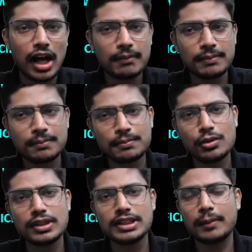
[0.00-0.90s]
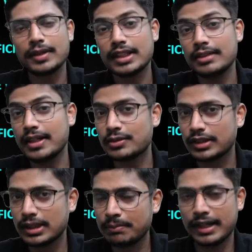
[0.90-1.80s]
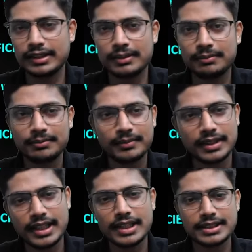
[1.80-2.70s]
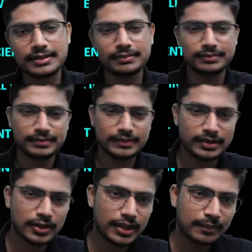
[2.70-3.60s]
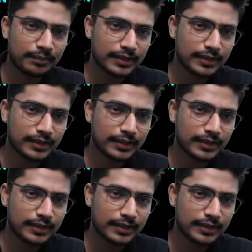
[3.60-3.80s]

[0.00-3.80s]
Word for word: আমি পুরো চ্যাপ্টারটা রিভাইজ করতে পারি ঠিক আছে ওকে